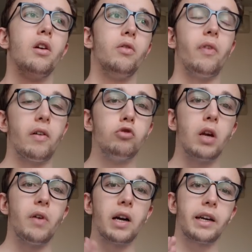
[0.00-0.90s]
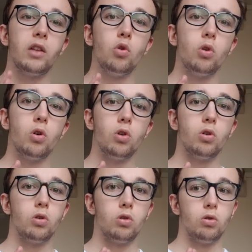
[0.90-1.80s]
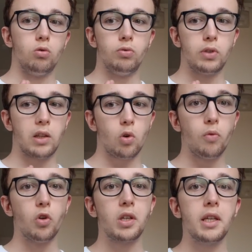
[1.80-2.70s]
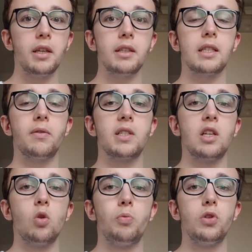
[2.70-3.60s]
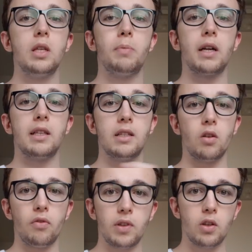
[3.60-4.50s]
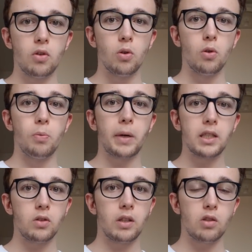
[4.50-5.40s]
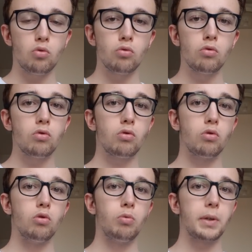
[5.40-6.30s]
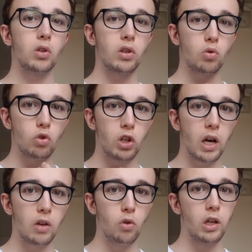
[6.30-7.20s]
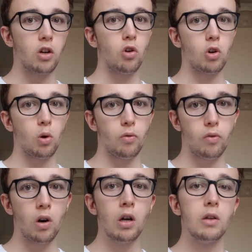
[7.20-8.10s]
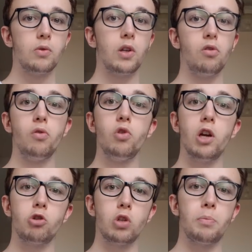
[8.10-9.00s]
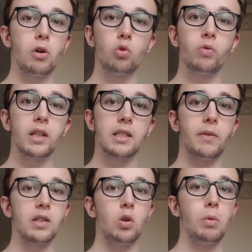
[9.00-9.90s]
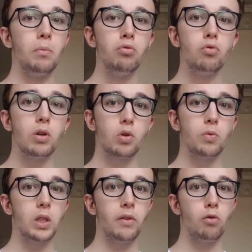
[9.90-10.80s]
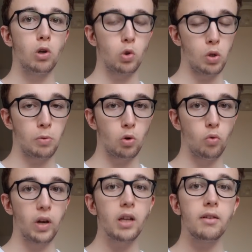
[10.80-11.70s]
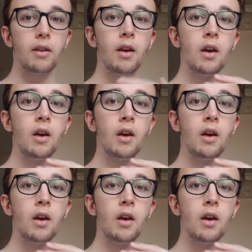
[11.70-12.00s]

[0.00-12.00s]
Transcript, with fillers: vous avez un créneau euh, où vous êtes convoqué, ça va se décomposer par des amphithéâtres de présentation, de présentation générale de l'école, encore une fois. Si vous êtes venu à la journée porte ouverte, ça va ressembler beaucoup à ce que vous avez vu à la journée porte ouverte.